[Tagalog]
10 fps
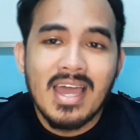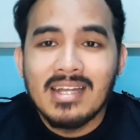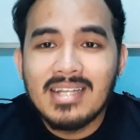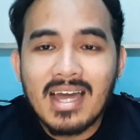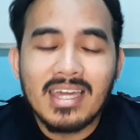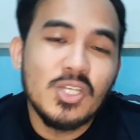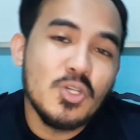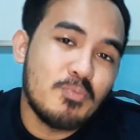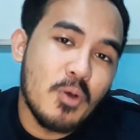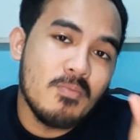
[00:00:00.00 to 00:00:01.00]
ng inyo
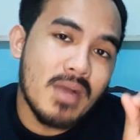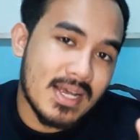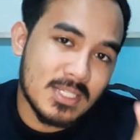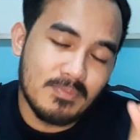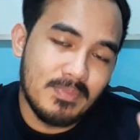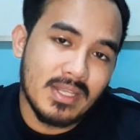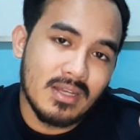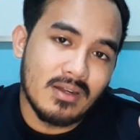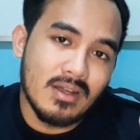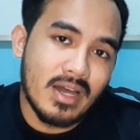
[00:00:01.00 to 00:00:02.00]
pong mga
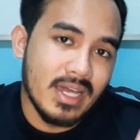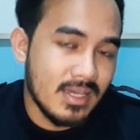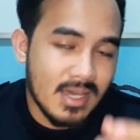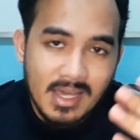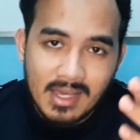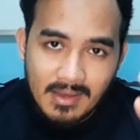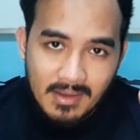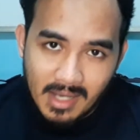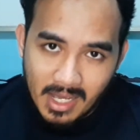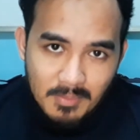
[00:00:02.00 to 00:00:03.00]
superior, okay?
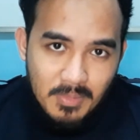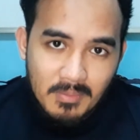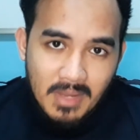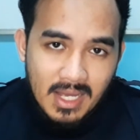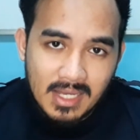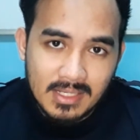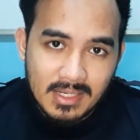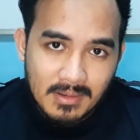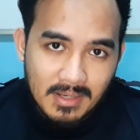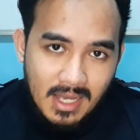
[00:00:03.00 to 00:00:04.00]
Kayo pong mga
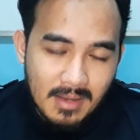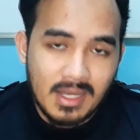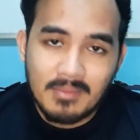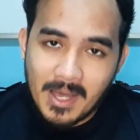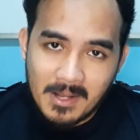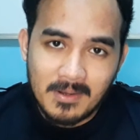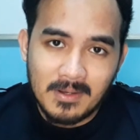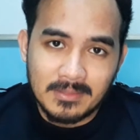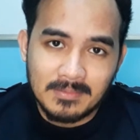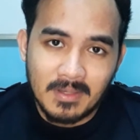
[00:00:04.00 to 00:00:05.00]
kabaro ko,
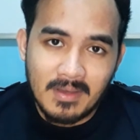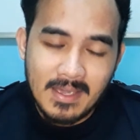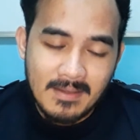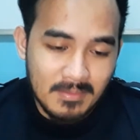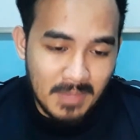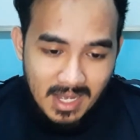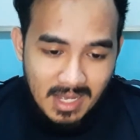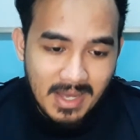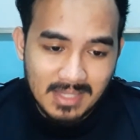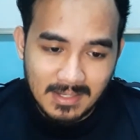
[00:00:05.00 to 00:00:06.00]
okay? Mga
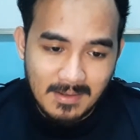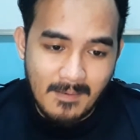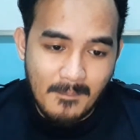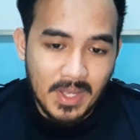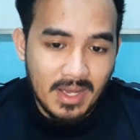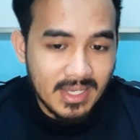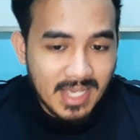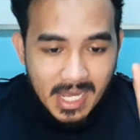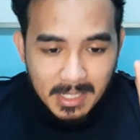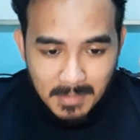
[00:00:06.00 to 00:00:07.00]
kamate ko, okay?
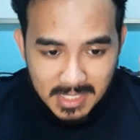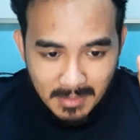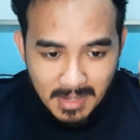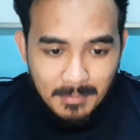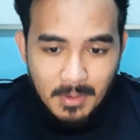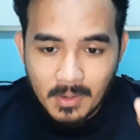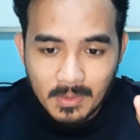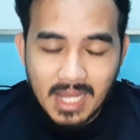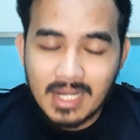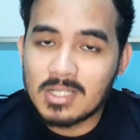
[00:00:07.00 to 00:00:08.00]
Kahit masama po ang
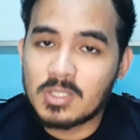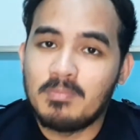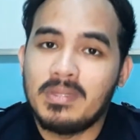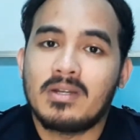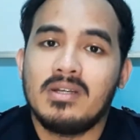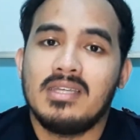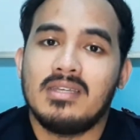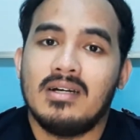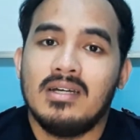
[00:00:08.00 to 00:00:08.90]
ugali ng superior ninyo,